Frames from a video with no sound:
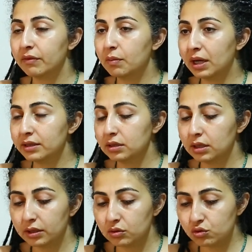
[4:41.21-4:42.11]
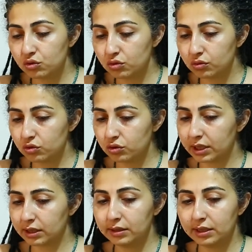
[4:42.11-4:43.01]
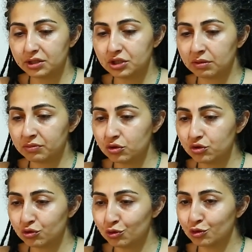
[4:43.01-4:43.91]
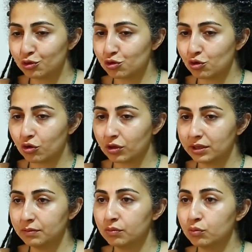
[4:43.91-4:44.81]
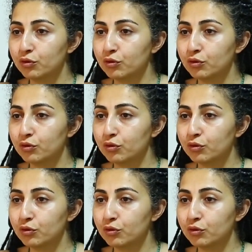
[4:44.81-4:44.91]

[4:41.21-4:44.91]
Ve ben sürekli dilekçemde şunu sorguladım.